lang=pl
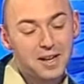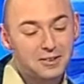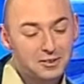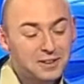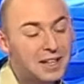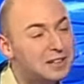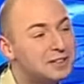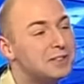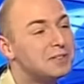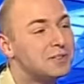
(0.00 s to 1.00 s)
no to na
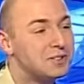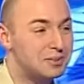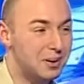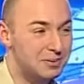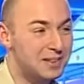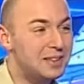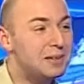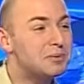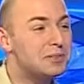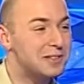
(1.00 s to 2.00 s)
razie się wstrzymam. Za ile
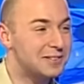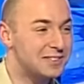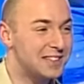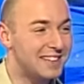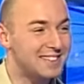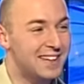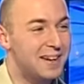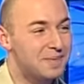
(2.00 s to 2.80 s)
pójdzie trzynastka?